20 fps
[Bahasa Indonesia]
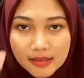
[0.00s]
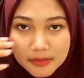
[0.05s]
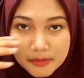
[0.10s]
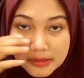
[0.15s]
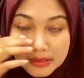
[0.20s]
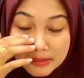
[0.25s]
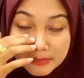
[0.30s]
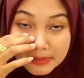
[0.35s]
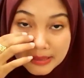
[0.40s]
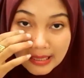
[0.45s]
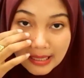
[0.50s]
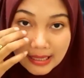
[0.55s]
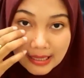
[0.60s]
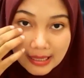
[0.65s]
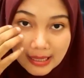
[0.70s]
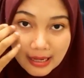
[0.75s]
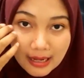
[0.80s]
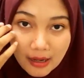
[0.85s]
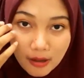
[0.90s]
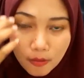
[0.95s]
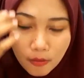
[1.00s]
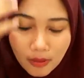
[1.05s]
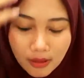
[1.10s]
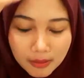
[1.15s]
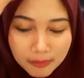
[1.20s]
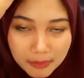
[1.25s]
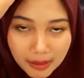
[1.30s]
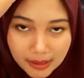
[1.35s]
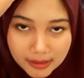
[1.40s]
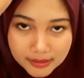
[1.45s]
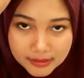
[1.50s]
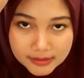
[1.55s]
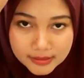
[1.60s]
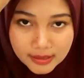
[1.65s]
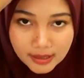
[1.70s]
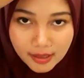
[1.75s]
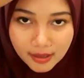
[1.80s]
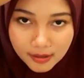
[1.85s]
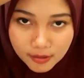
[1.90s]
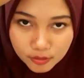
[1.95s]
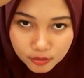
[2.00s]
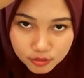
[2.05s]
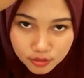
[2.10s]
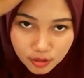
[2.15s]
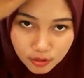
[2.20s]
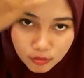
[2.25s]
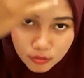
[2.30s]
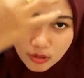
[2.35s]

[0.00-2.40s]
teman-teman langkah awal banget yang harus aku